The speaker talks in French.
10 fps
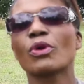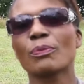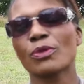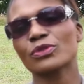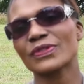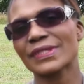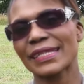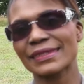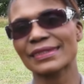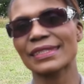Pour répondre aussi
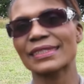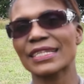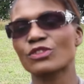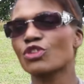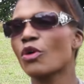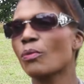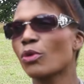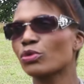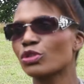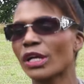à certaines questions,
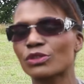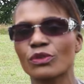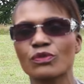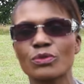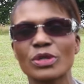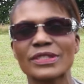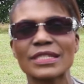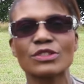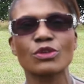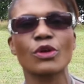beaucoup d'entre vous me
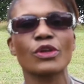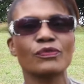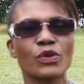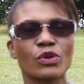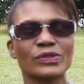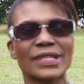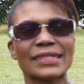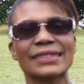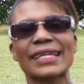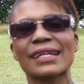disent qu'il euh, il faut
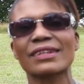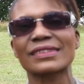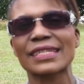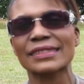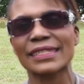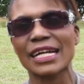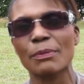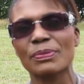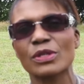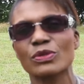contacter Cancer
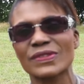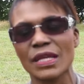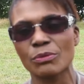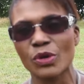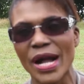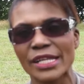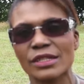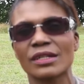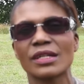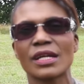Thérapie, le samouraï.